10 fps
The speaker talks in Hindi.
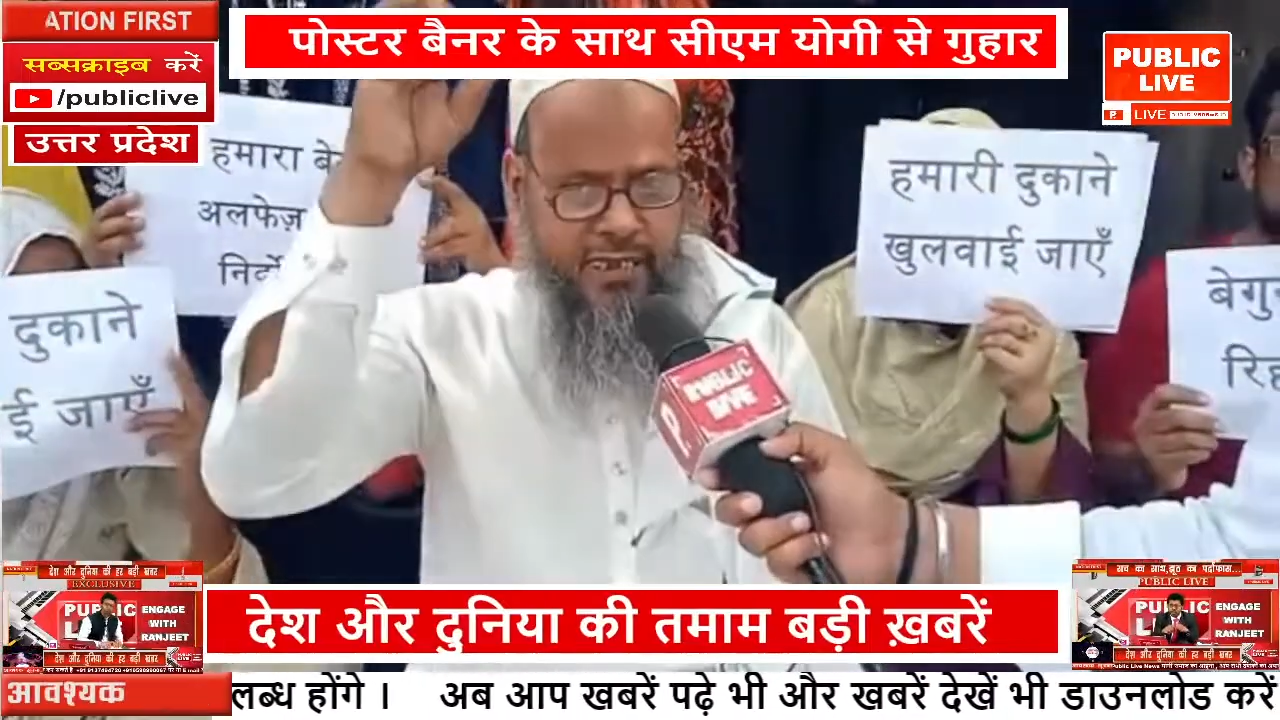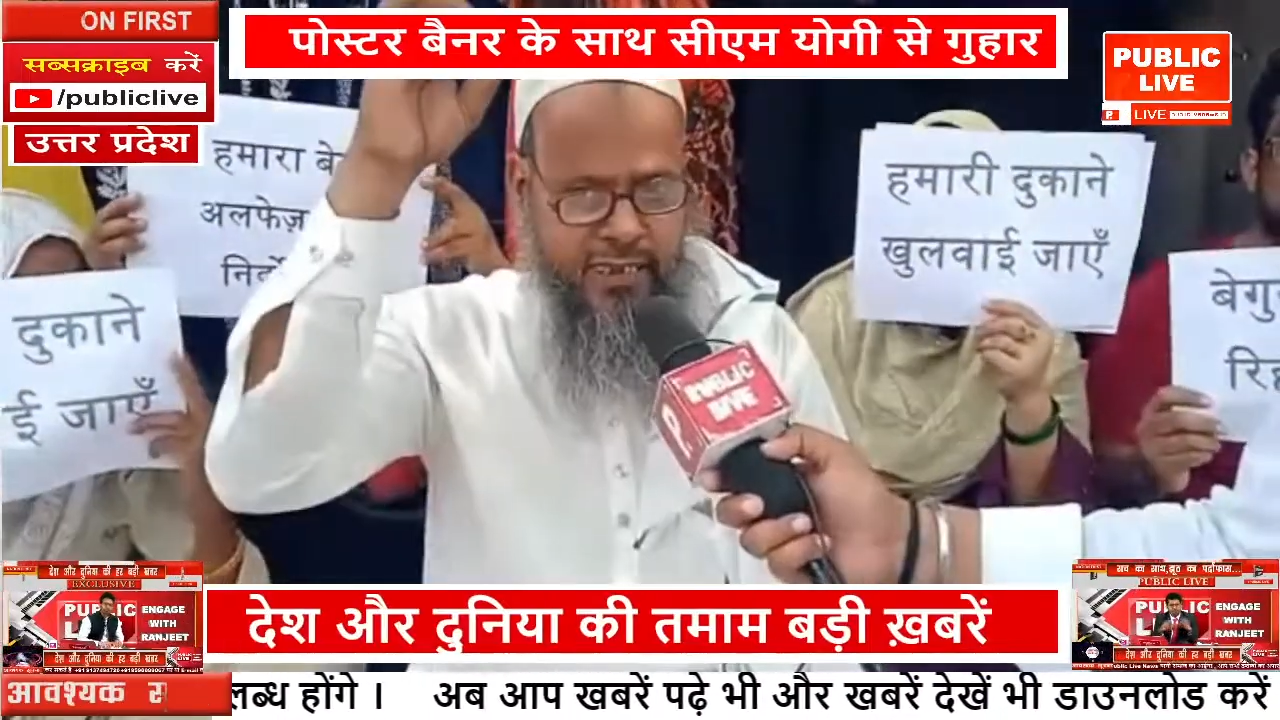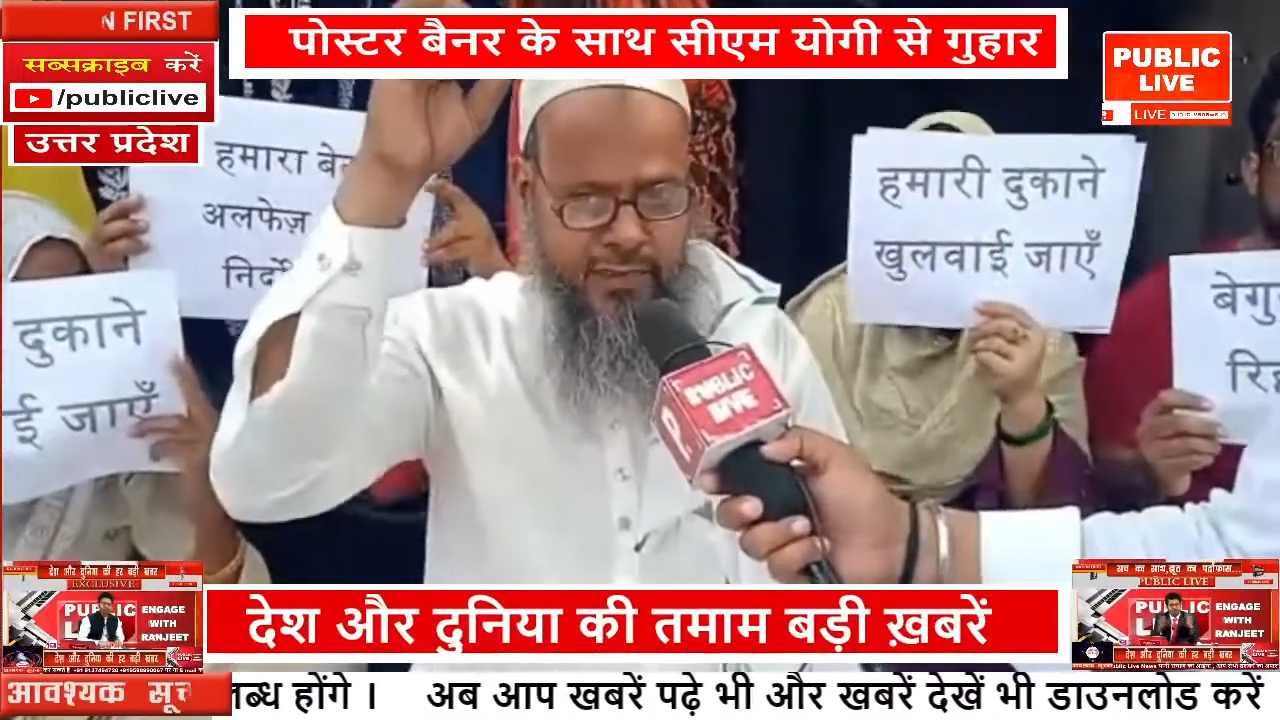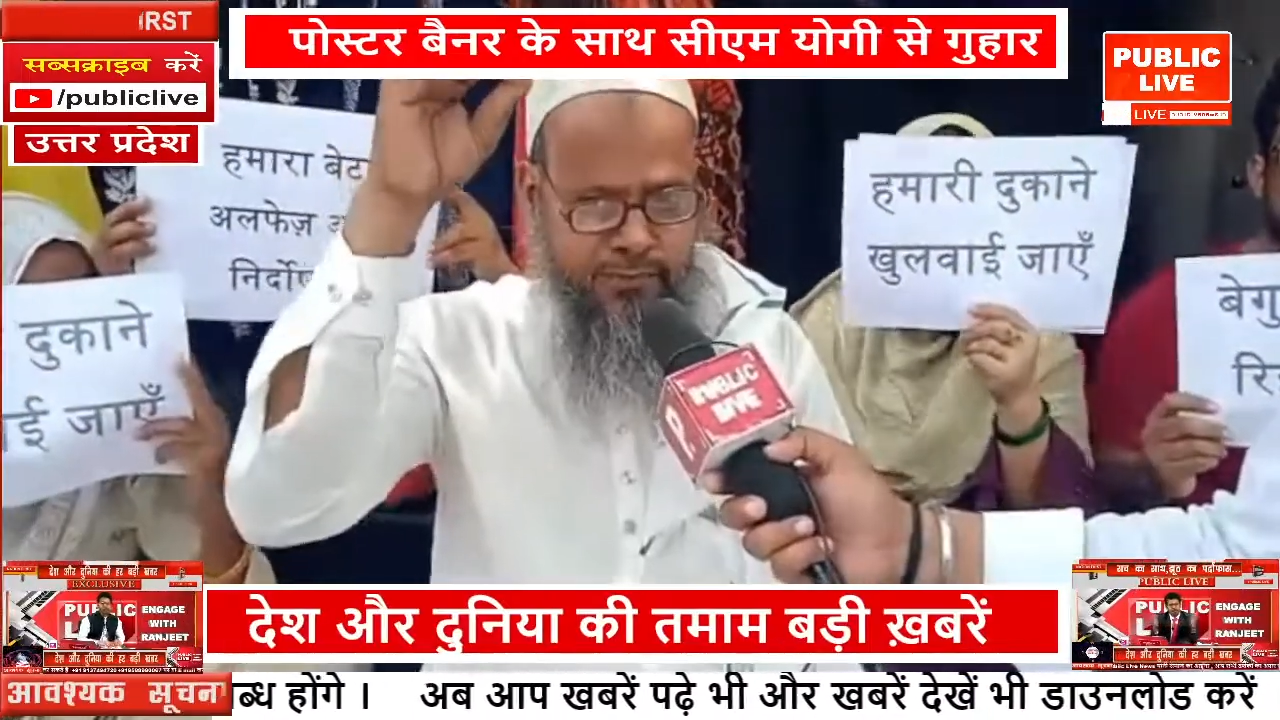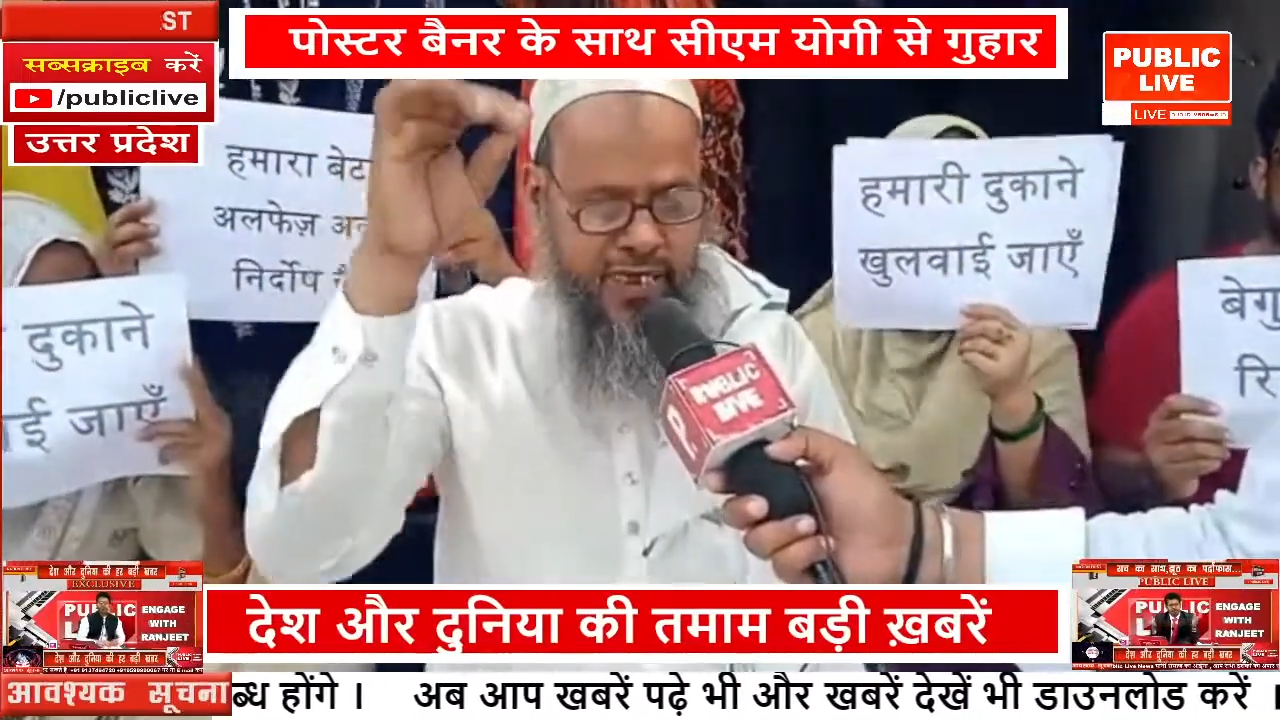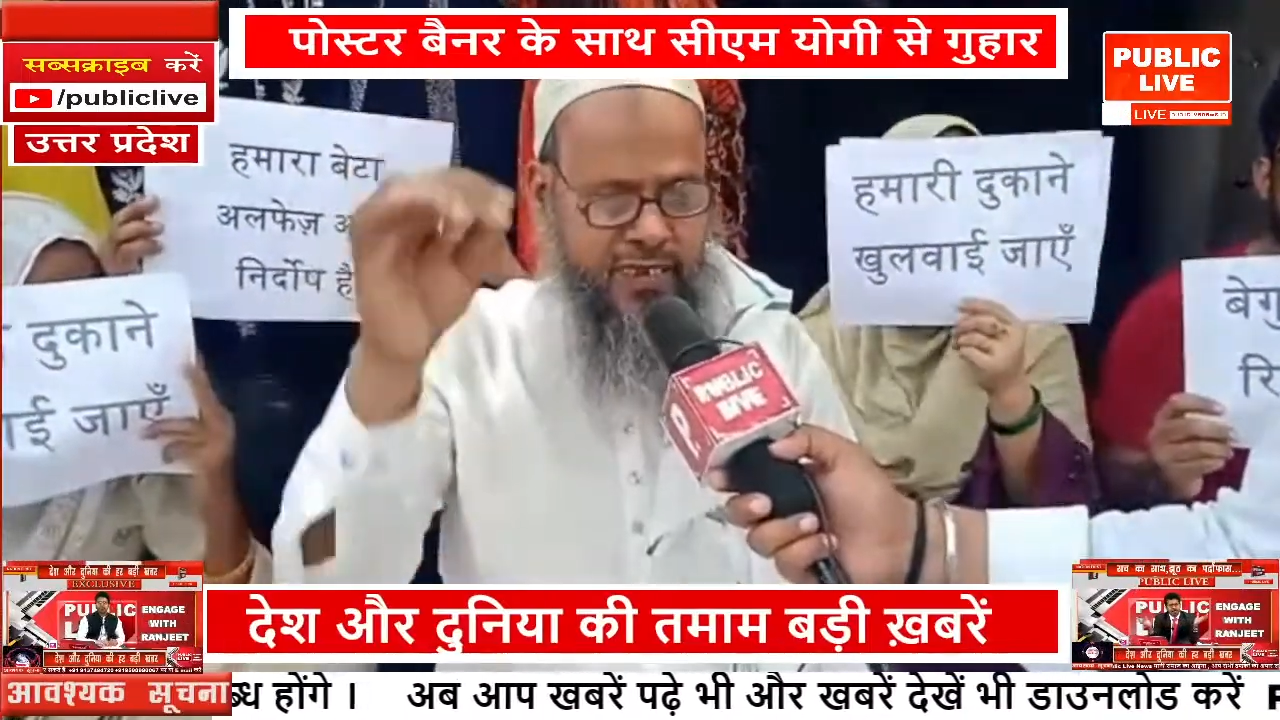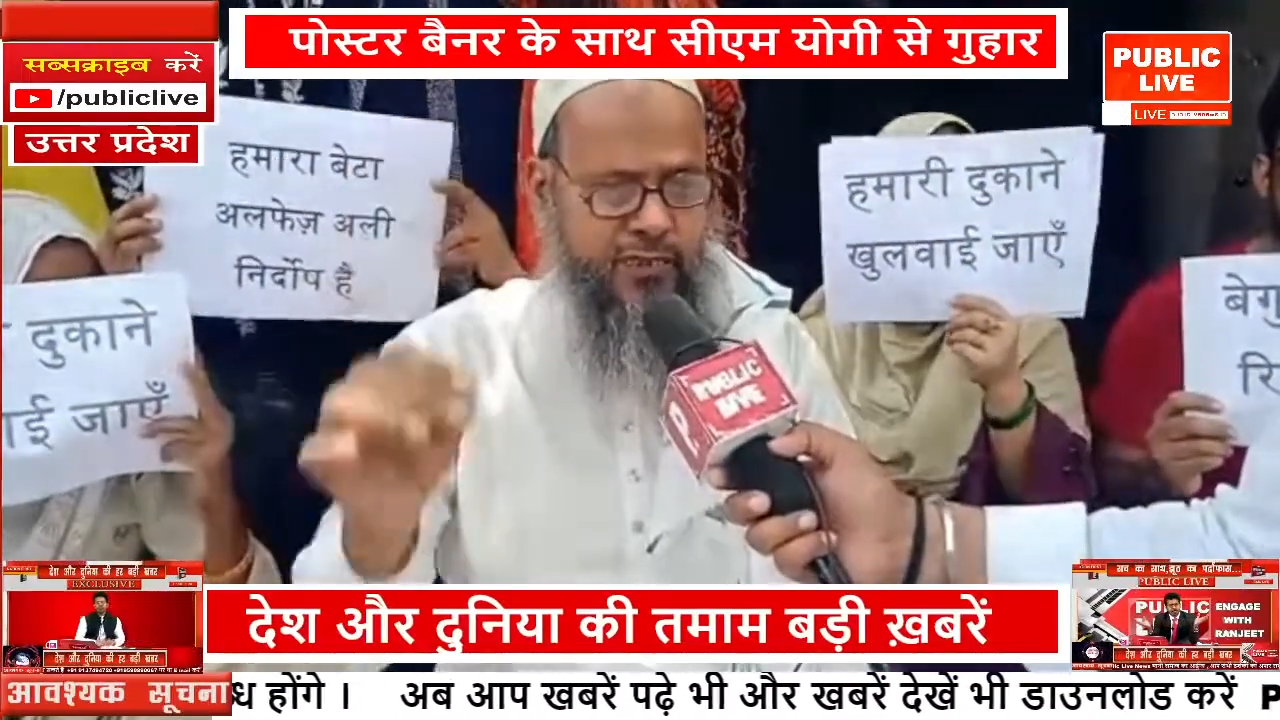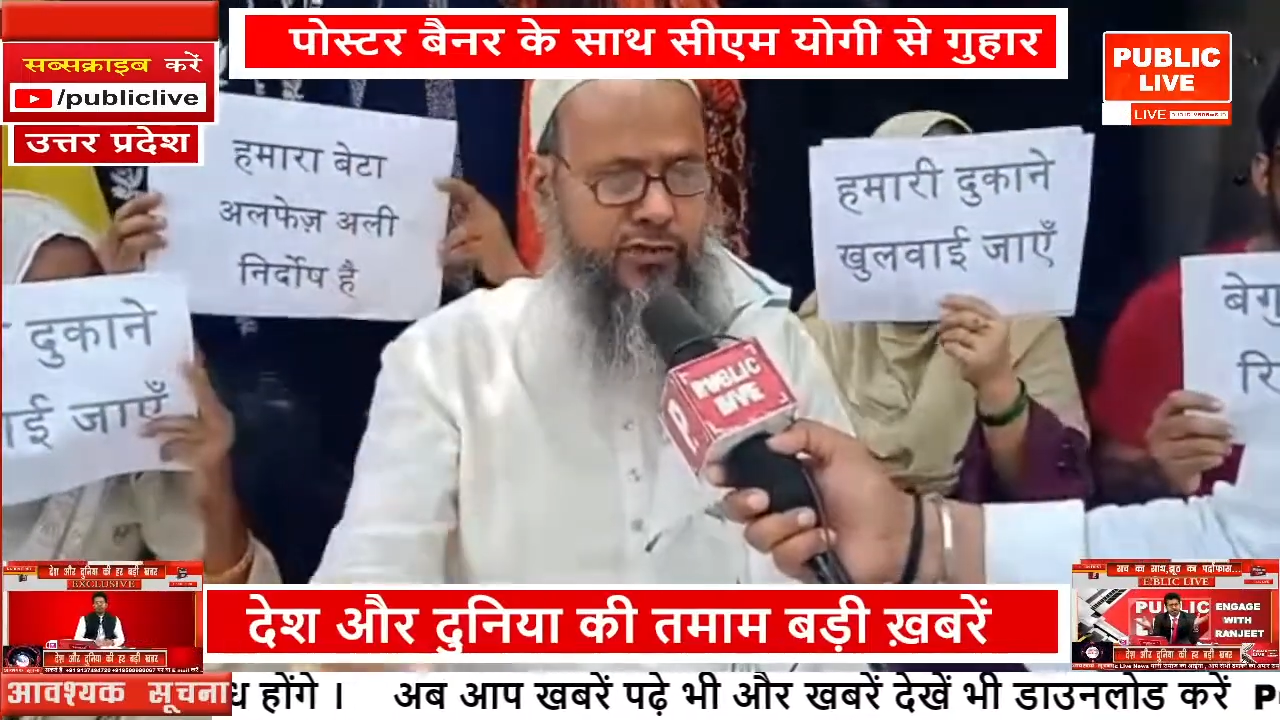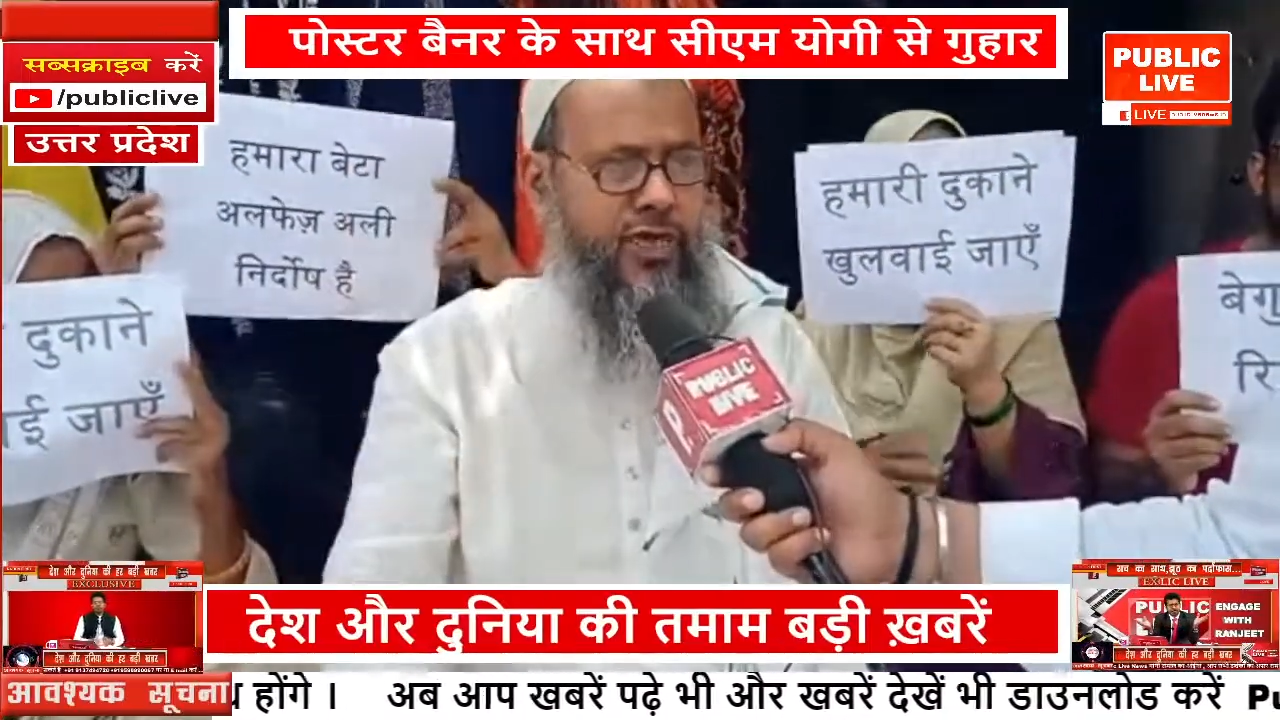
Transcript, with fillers: निष्पक्ष